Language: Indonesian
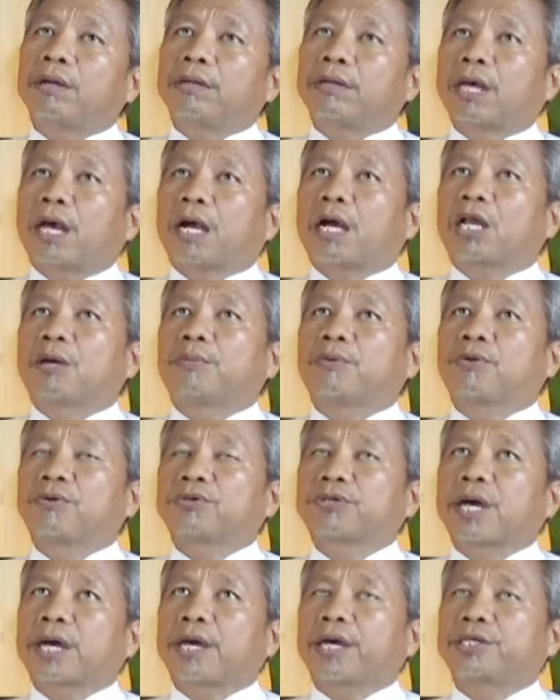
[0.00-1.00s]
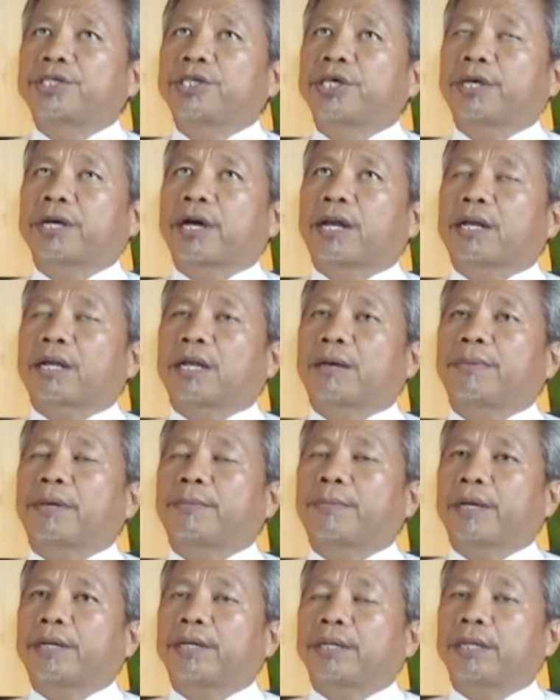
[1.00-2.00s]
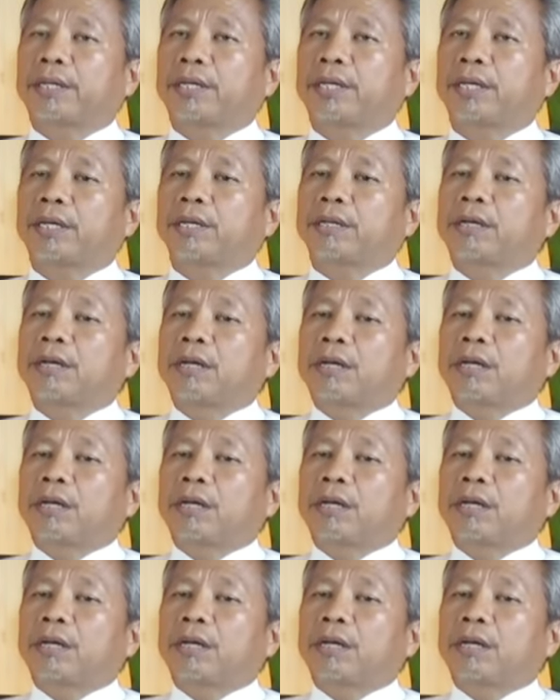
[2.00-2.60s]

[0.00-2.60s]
Ya, kalau menurut saya sih karena memang ini